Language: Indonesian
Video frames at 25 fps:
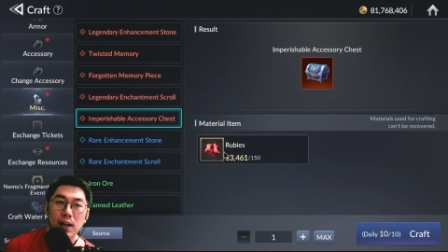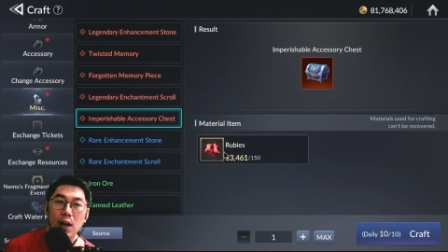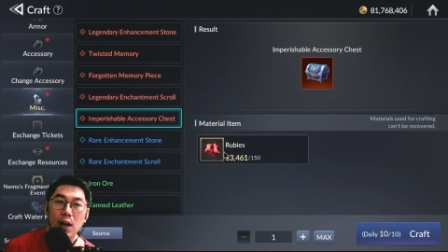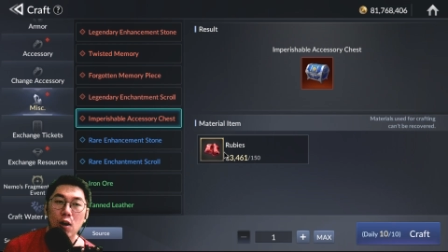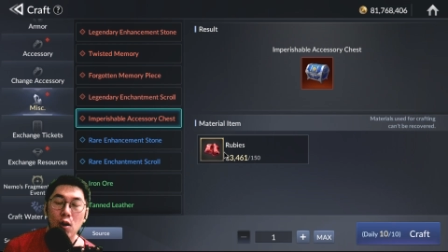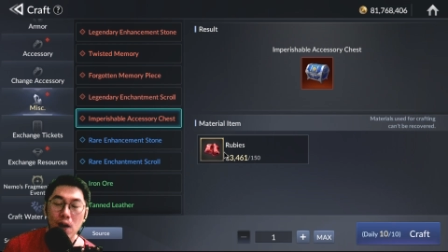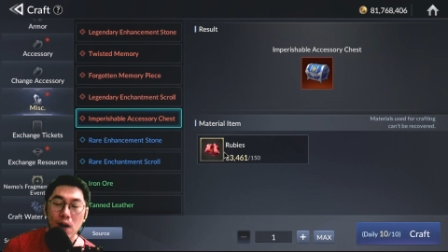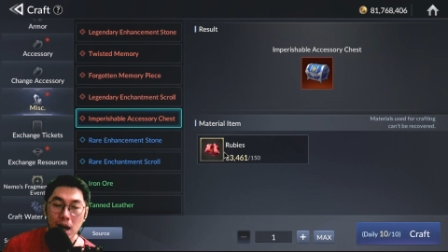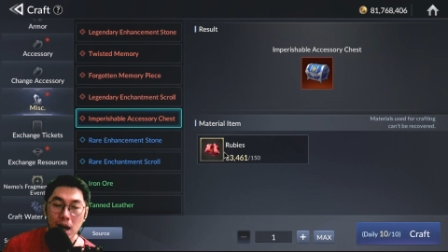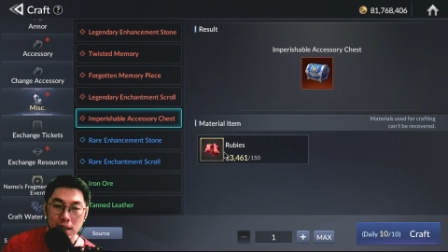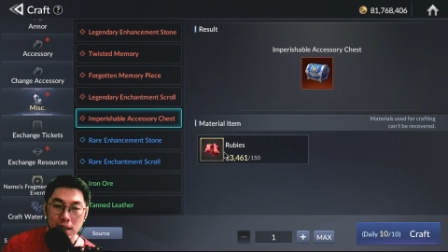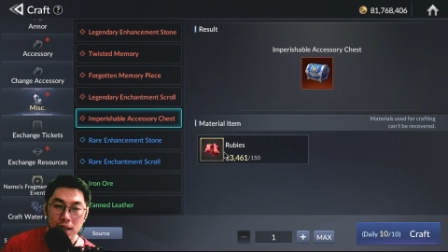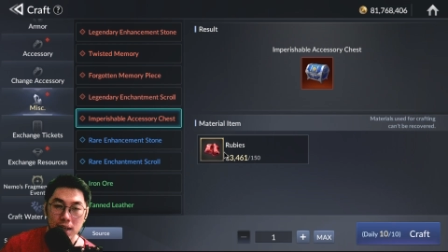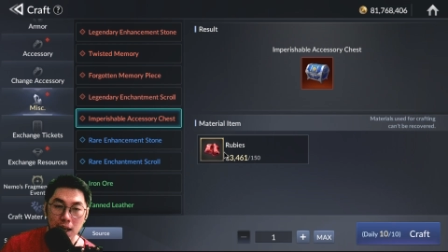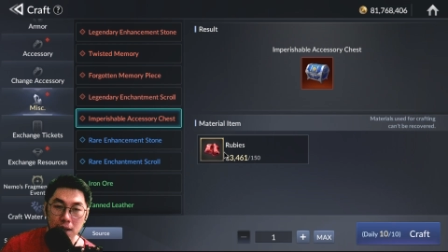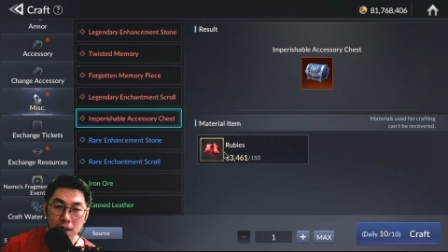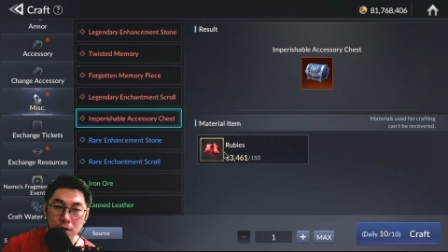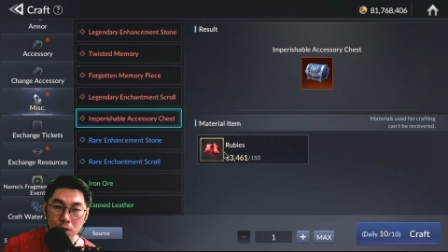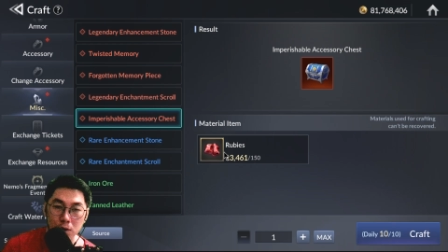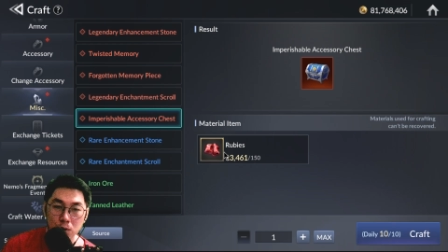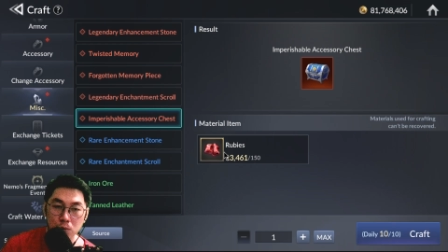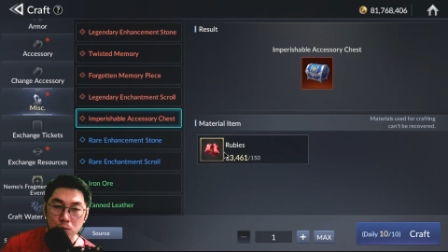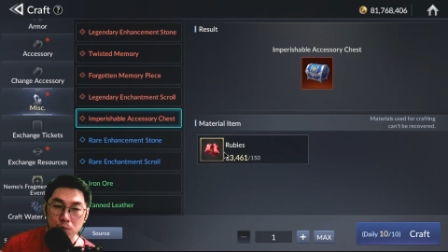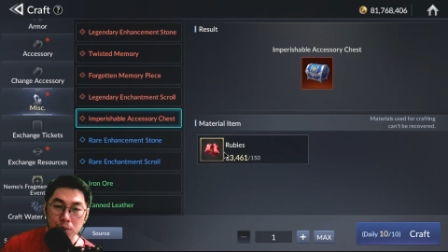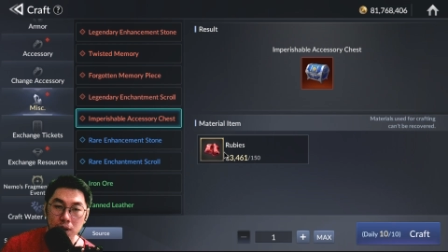kalau kalian
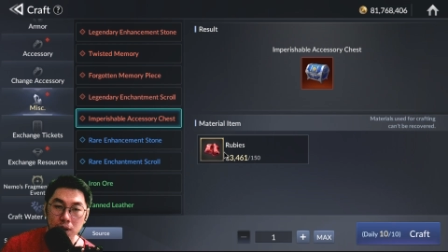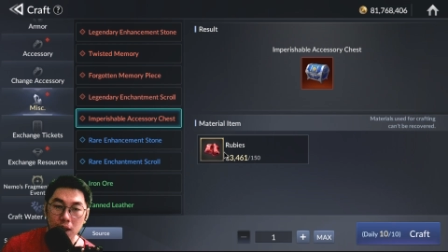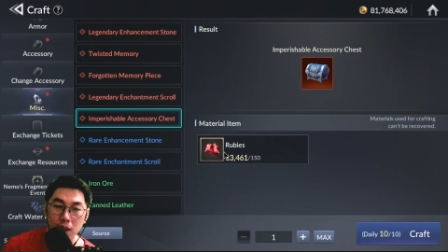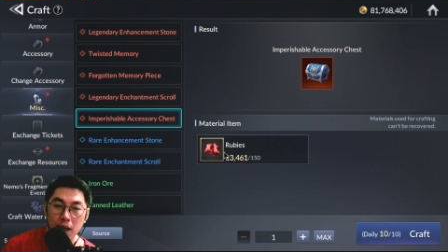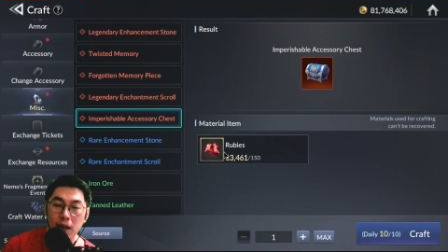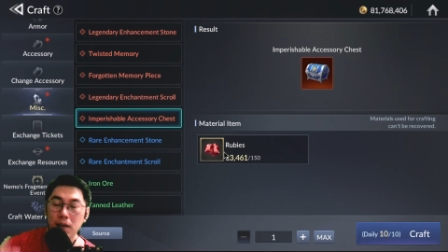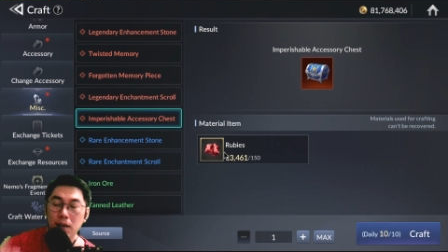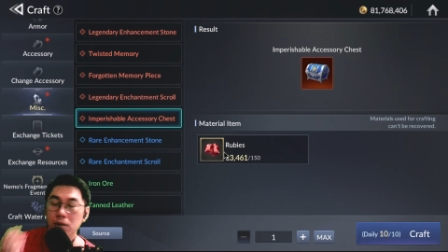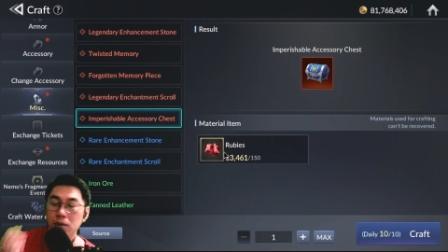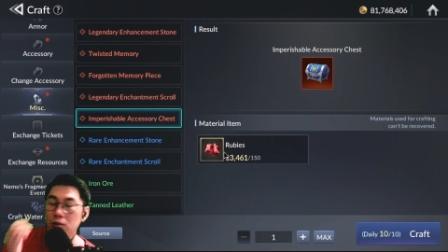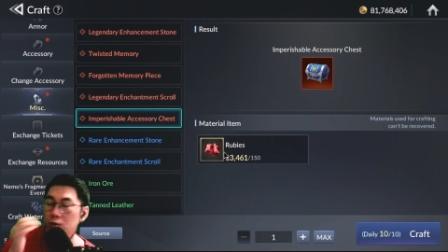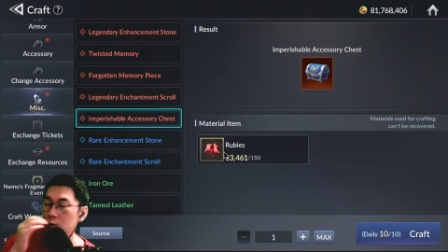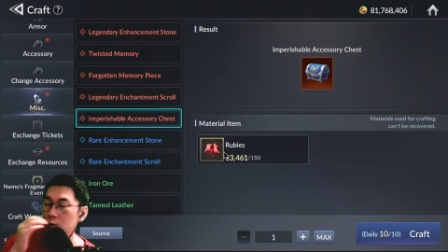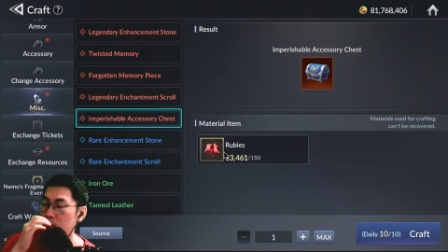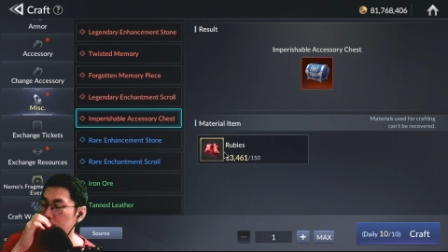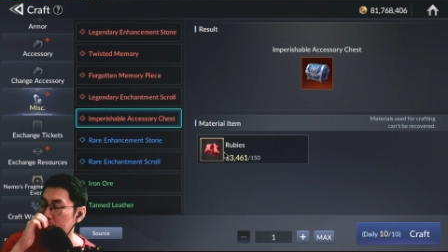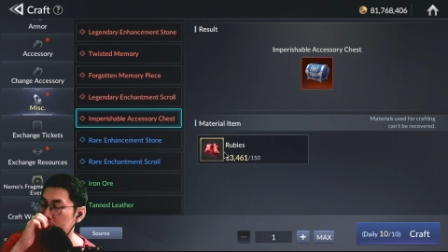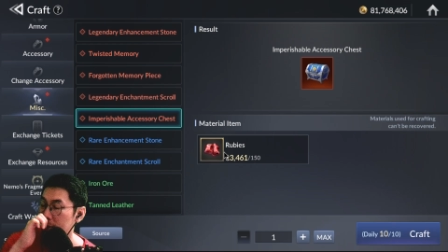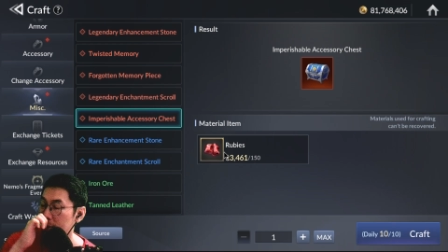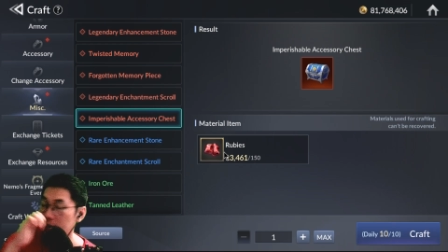nyubi eh nyubi